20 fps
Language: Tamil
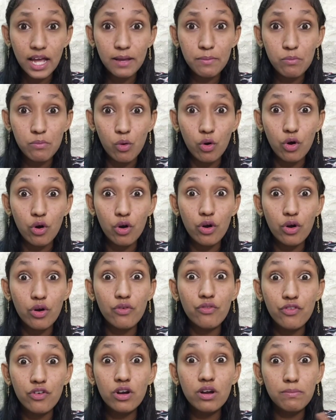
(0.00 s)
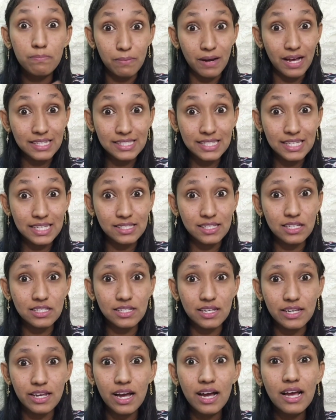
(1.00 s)
நாய் முகம் ஃபுல் பிளாஸ்டிக்
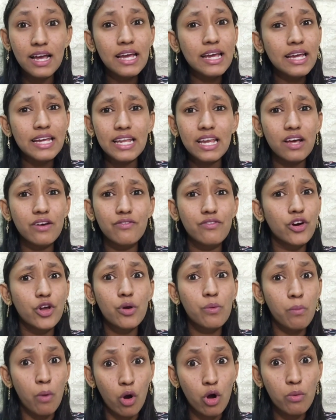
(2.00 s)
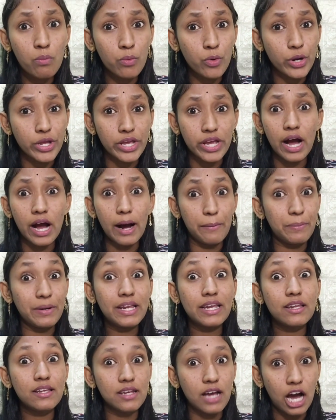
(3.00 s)
சர்ஜரியா இல்லை வெறும் முகம் மூடியா
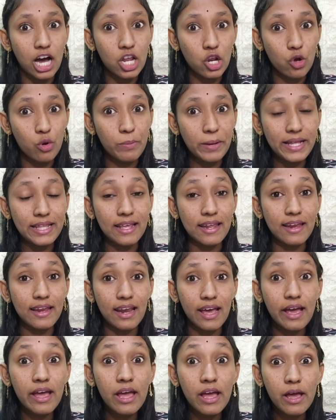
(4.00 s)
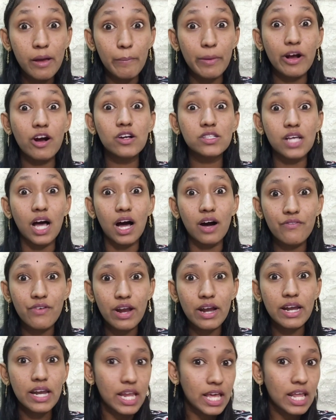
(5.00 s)
அப்படின்னு யாருக்குமே தெரியல பிகாஸ்
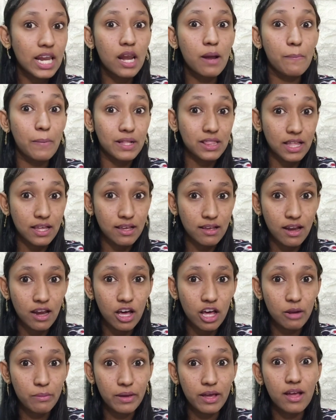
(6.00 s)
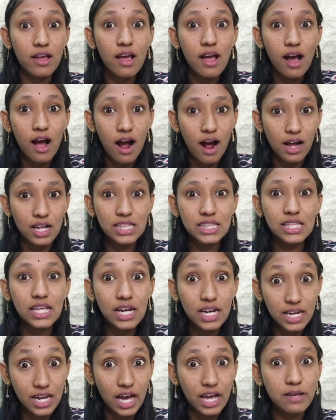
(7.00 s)
அவரை நேரில் பார்த்த எல்லாருமே அந்த
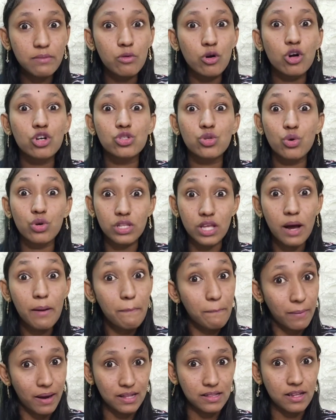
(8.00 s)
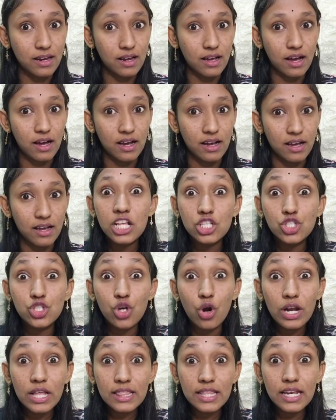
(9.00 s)
நாய் முகத்தோடு தான் பார்த்துருக்காங்க இந்த
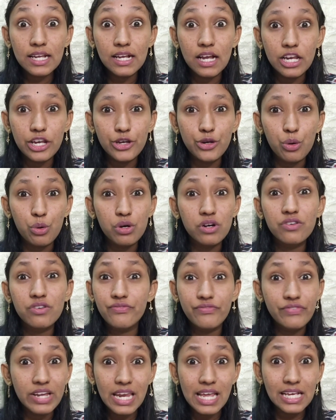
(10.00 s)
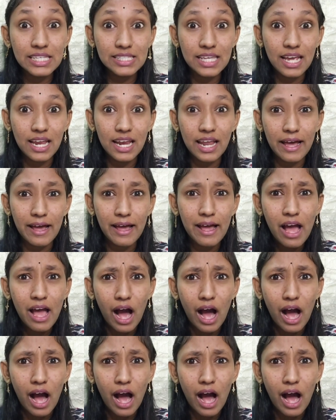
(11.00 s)
ஜோனத்தன் கலிண்டோக்கு ஃபீலிங்ஸே இல்லை